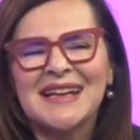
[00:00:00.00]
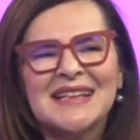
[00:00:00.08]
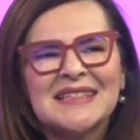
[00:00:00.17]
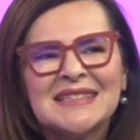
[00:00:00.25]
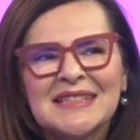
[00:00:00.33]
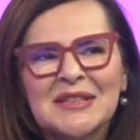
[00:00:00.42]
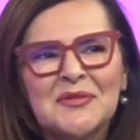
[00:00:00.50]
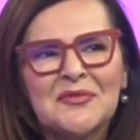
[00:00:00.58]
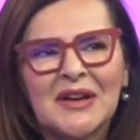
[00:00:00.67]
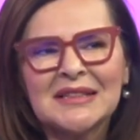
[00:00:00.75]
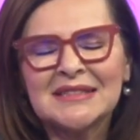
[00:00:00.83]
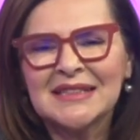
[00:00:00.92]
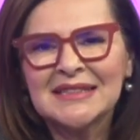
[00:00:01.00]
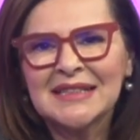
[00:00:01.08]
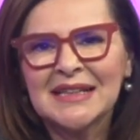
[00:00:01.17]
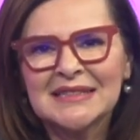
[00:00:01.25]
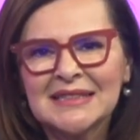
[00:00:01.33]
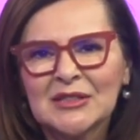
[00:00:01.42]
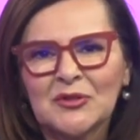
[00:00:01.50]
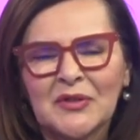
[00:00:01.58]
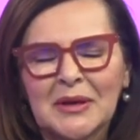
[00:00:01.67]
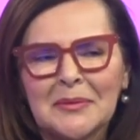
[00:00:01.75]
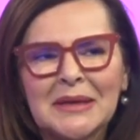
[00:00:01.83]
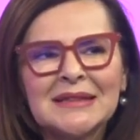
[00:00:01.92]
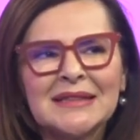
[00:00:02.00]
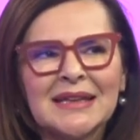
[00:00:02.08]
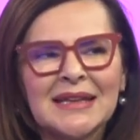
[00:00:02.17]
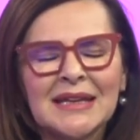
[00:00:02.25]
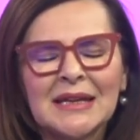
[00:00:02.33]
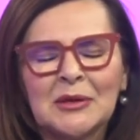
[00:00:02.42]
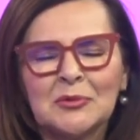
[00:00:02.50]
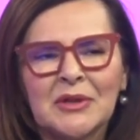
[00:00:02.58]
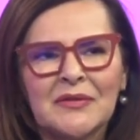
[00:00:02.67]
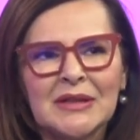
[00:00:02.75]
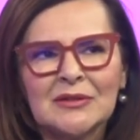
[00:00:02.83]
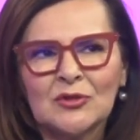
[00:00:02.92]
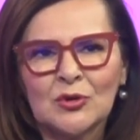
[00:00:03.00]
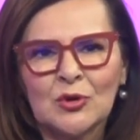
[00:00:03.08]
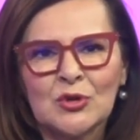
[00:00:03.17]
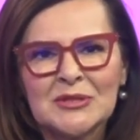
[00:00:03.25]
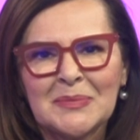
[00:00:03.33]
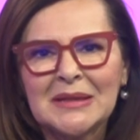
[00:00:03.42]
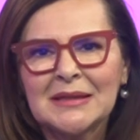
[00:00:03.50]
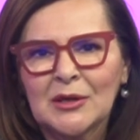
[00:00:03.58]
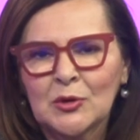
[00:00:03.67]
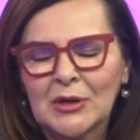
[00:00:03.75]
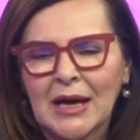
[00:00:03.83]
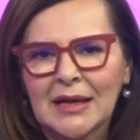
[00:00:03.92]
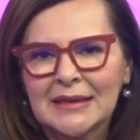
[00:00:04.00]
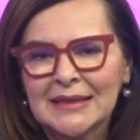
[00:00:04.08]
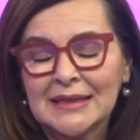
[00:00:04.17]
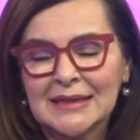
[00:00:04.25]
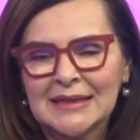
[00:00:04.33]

Sì, infatti Andrea è stato veramente un evento spettacolare